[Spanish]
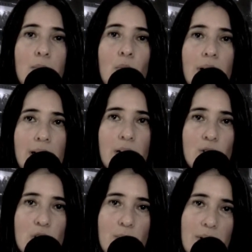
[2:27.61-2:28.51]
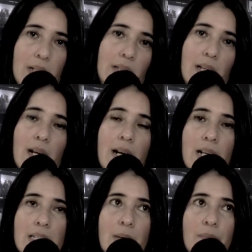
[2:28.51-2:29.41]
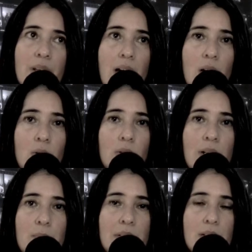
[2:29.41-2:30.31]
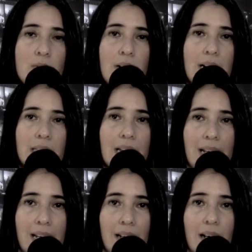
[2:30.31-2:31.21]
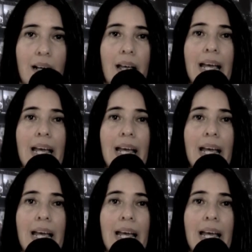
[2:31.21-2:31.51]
muy generosamente han aceptado la invitación a Cartagena,